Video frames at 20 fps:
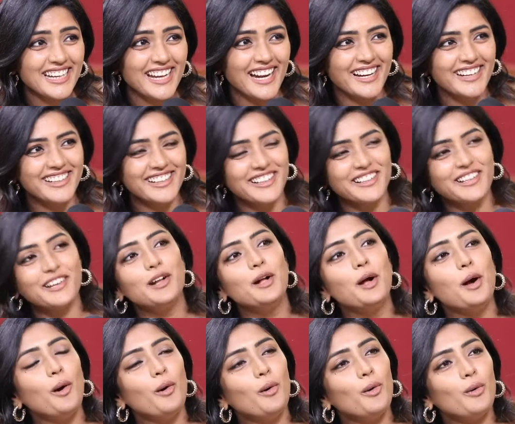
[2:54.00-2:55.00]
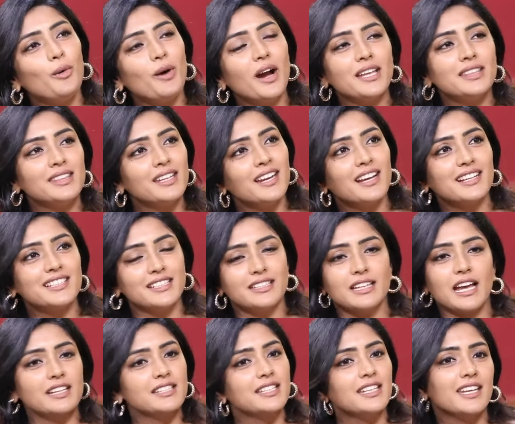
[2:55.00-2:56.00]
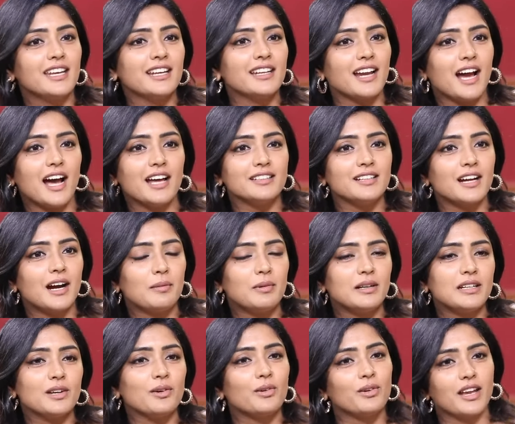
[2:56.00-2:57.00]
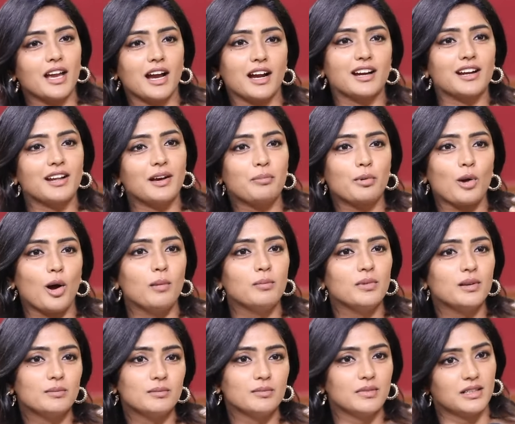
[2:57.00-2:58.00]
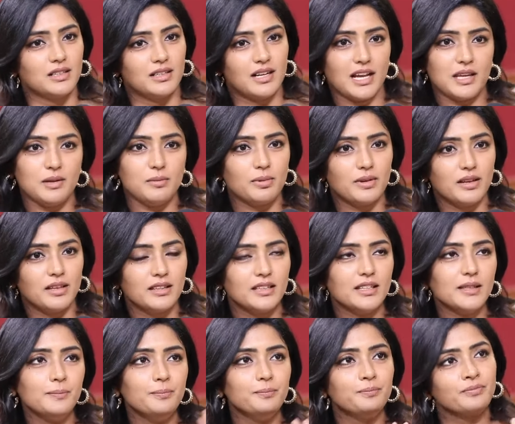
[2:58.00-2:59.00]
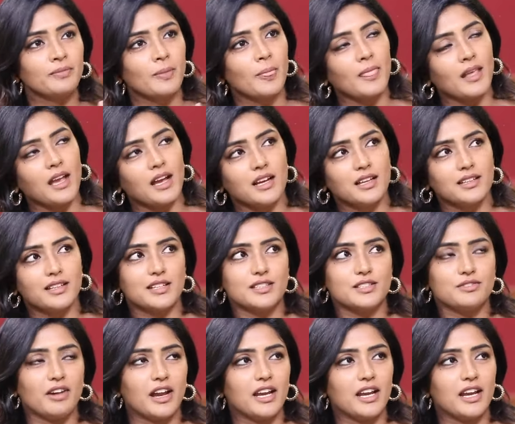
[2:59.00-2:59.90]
డాడీ అంటే ఓ అయితే నాకు నాకు సింగింగ్ రాదు కాబట్టి ఓకే అక్కడ ప్రాబ్లం అయిపోయింది దట్స్